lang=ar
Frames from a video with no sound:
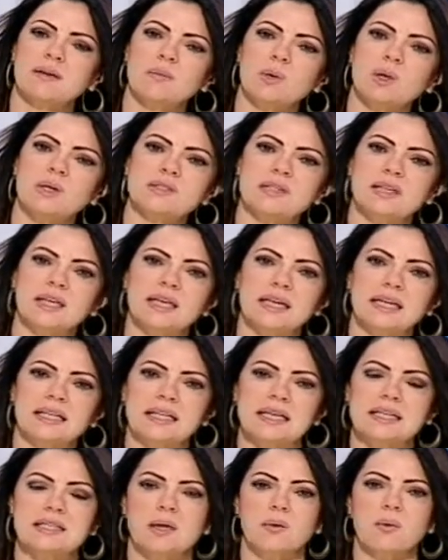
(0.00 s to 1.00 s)
الماضيه
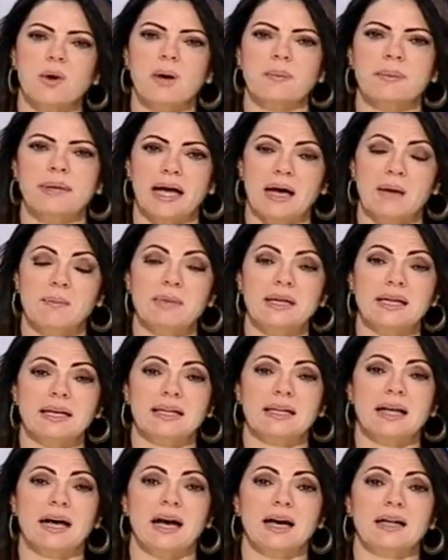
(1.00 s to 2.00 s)
كنا سوا
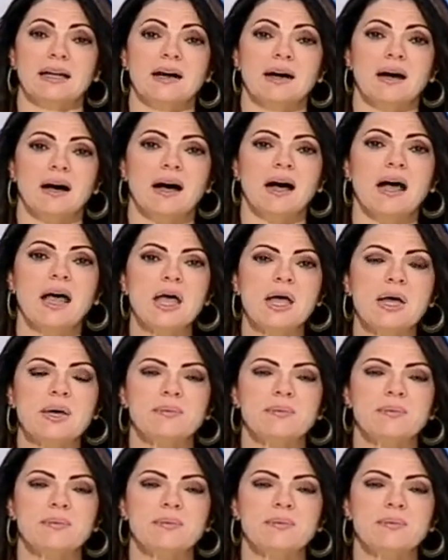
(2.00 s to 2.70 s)
بحمله لها علاقه